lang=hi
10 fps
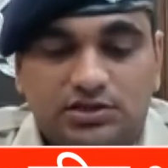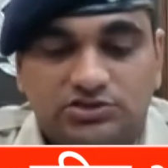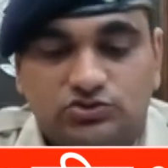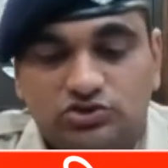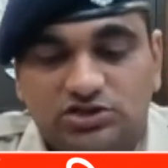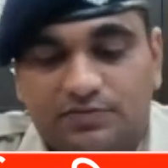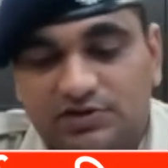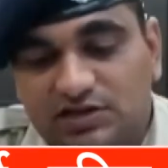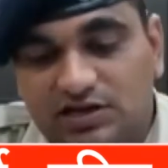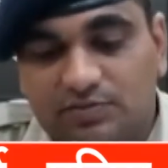इस सूचना
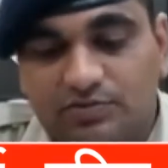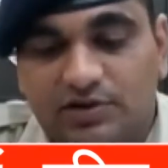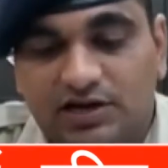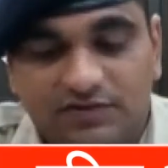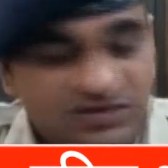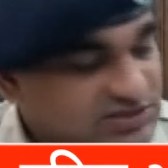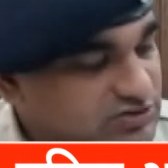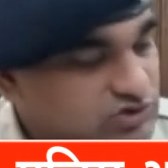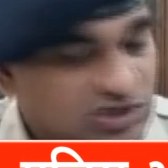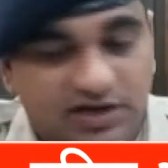पर थाना प्रभारी व
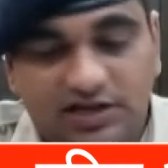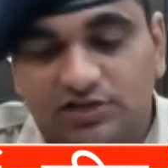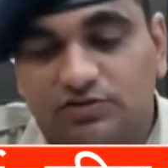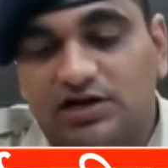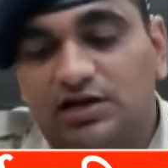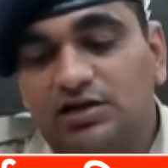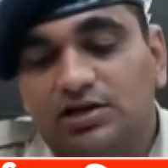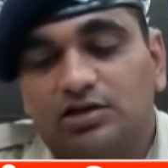सीओ सगड़ी के द्वारा